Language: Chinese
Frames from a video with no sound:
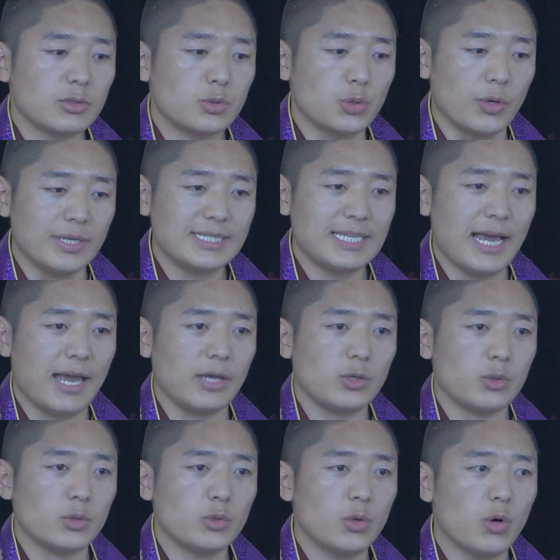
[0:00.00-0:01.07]
存在
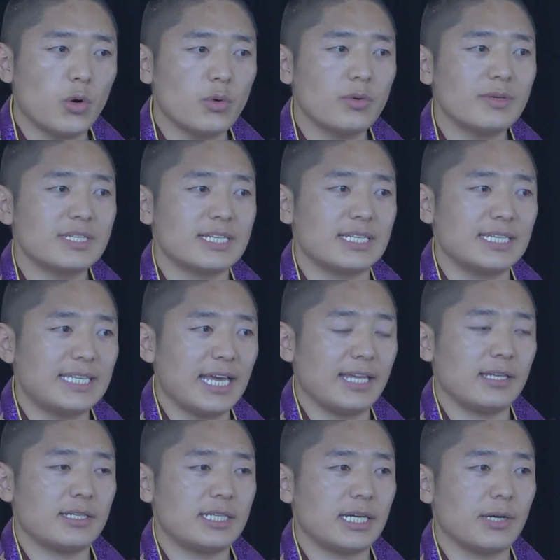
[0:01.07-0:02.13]
与空之
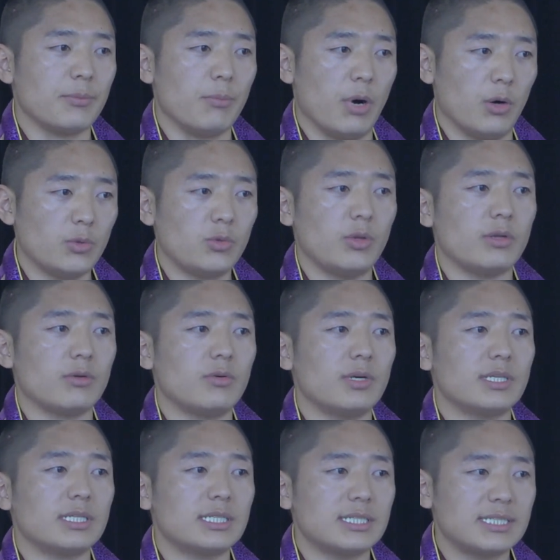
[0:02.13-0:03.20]
间的这个矛盾，或
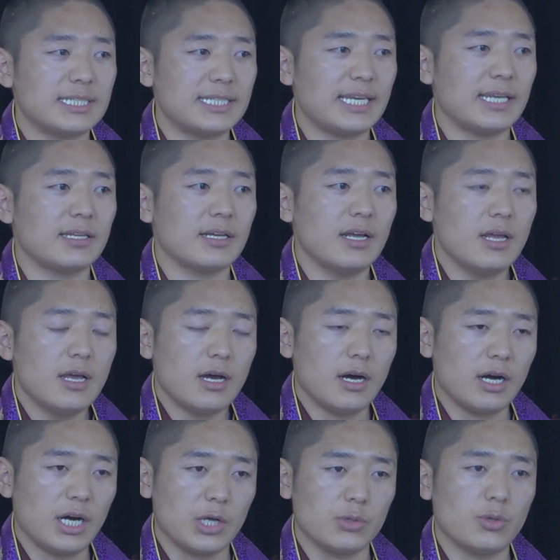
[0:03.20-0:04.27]
者是之间的呃，
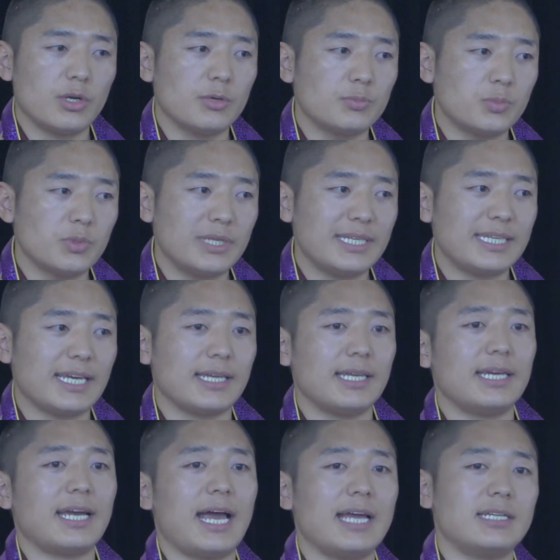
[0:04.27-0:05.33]
很多人不理解，
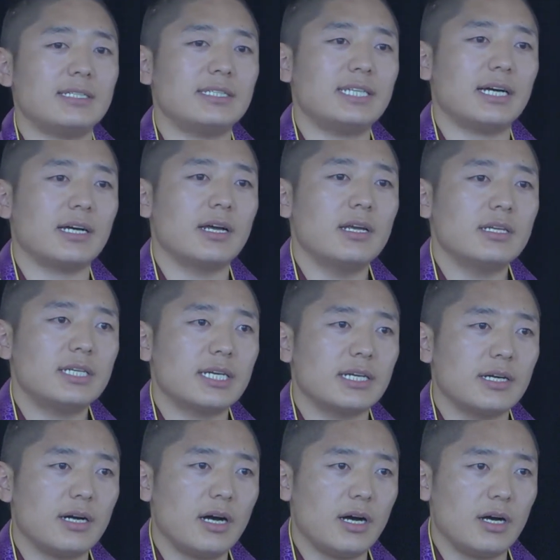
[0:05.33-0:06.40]
一开始讲这
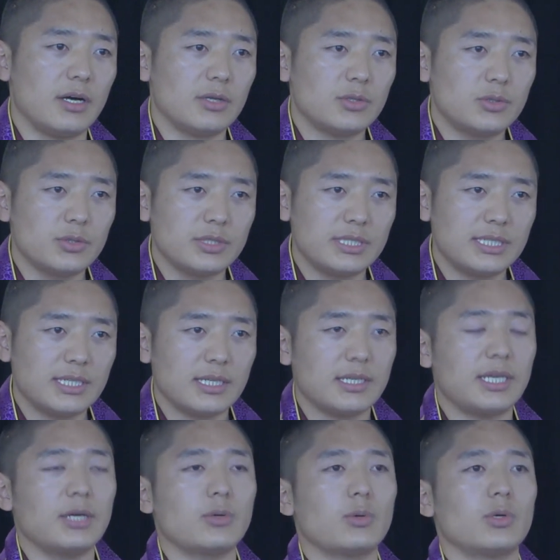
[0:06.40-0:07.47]
个啊，
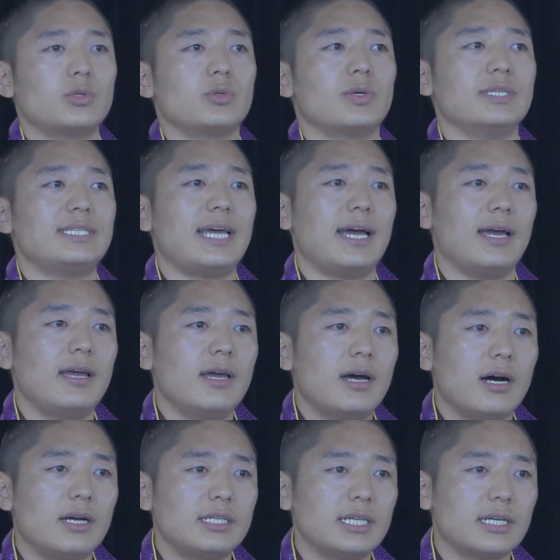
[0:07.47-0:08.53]
因果存在
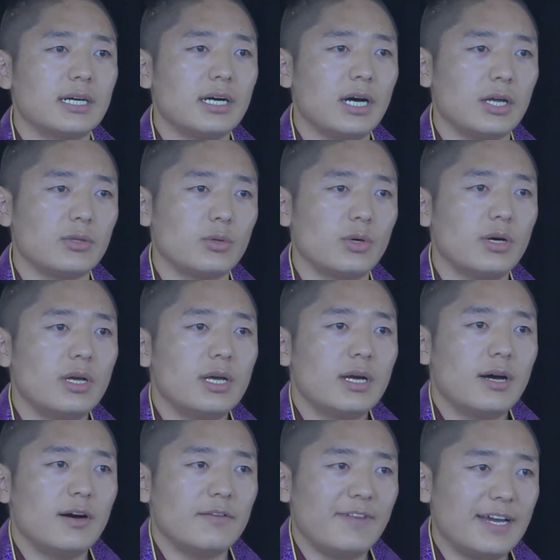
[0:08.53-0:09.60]
啊，这个很多
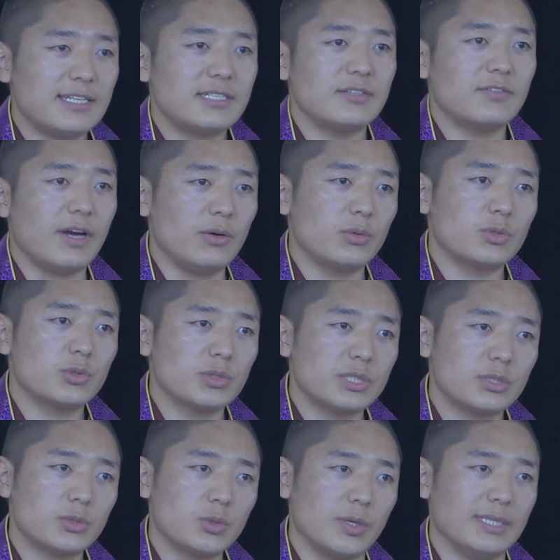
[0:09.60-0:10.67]
呃外事外物都
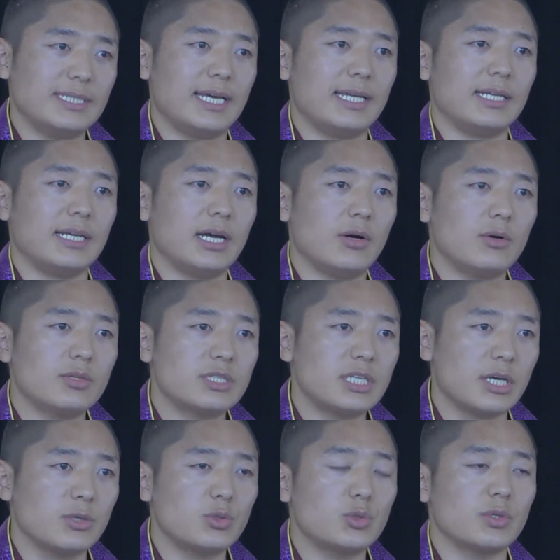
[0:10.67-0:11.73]
是存在的，然后
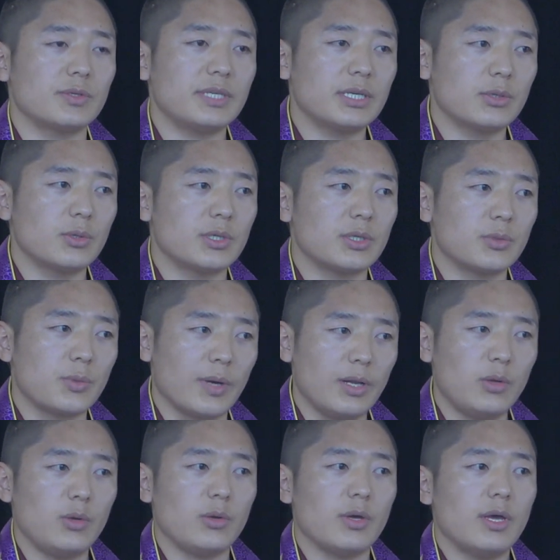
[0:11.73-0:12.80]
成熟因果的规
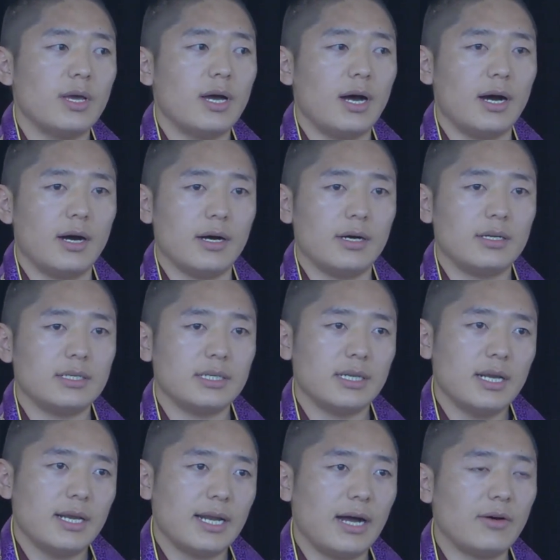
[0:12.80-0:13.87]
律啊，
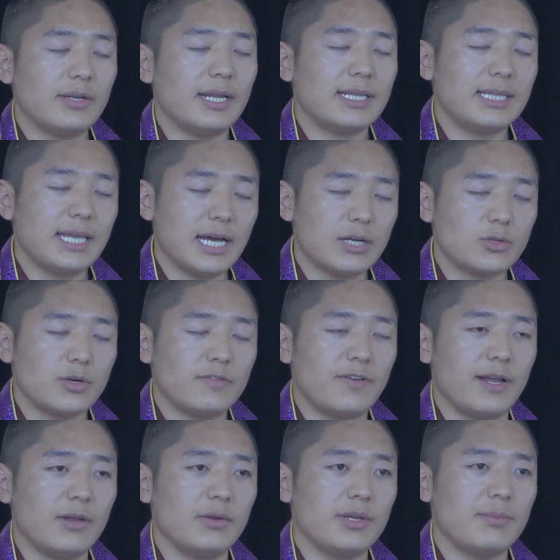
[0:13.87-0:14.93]
然后呢，第二段
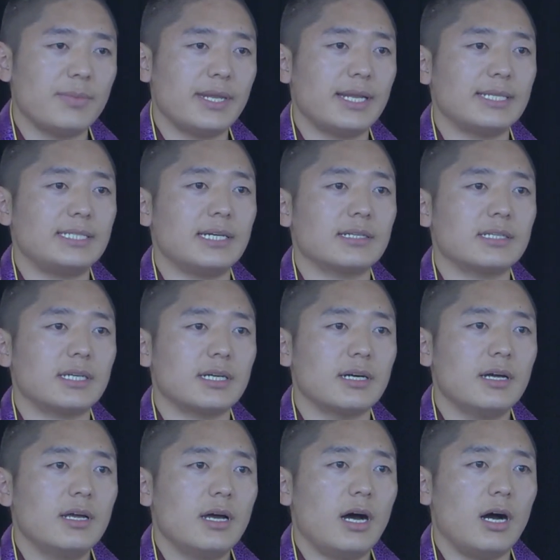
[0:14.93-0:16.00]
反论里面呢，讲这
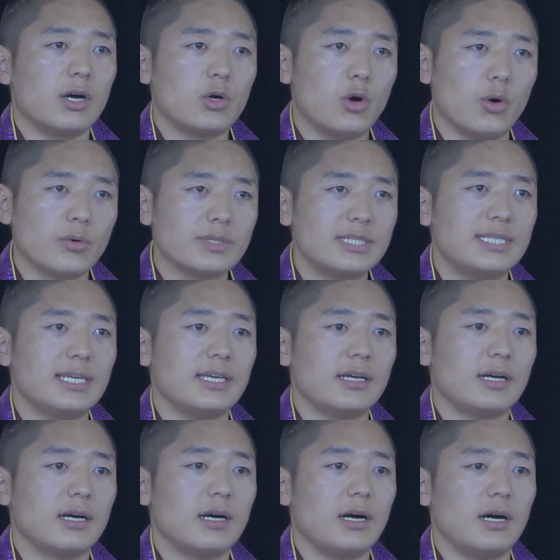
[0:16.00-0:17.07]
个啊空
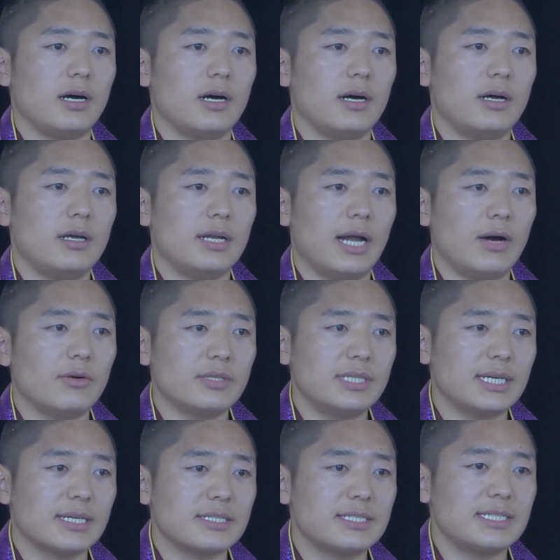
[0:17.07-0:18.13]
心啊，然后
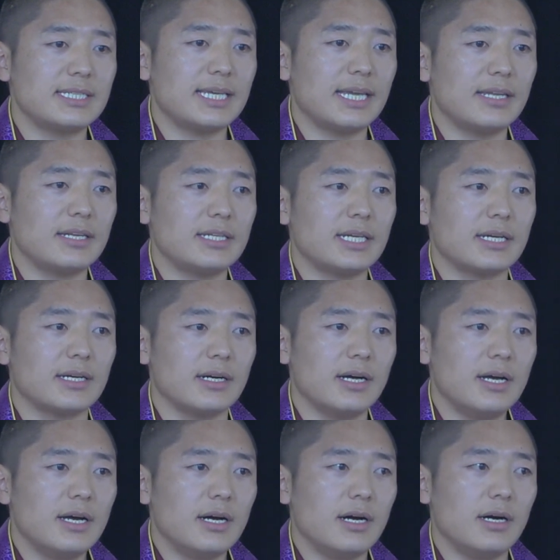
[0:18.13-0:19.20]
这个之间的这个
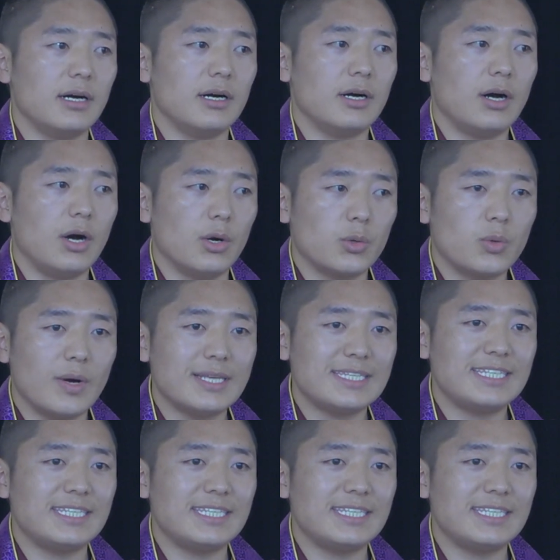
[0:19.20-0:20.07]
呃呃关